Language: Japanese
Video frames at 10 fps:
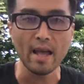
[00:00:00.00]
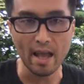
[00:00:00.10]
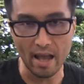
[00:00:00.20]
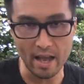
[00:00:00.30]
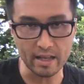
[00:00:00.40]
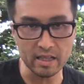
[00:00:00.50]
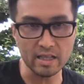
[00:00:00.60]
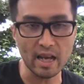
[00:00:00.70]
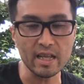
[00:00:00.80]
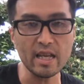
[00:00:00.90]
えー、実
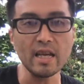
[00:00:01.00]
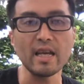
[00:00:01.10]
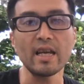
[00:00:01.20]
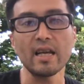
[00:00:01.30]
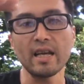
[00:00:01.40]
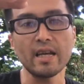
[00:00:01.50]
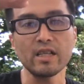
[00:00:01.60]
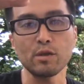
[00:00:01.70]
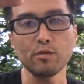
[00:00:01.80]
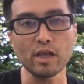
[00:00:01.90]
際に、
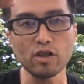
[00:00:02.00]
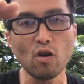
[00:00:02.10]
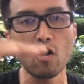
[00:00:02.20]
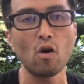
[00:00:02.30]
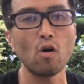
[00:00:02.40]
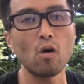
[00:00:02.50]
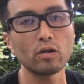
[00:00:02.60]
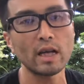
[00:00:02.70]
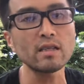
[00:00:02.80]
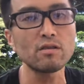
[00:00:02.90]
えー、自分たち
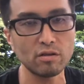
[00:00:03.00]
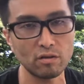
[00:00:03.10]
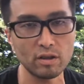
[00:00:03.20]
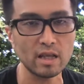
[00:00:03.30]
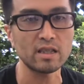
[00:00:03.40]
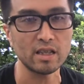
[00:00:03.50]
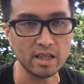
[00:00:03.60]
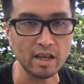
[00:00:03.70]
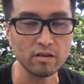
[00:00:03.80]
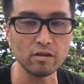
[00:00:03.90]
のタスクっていうのを達成
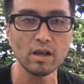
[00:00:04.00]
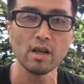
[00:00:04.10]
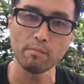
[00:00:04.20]
していく、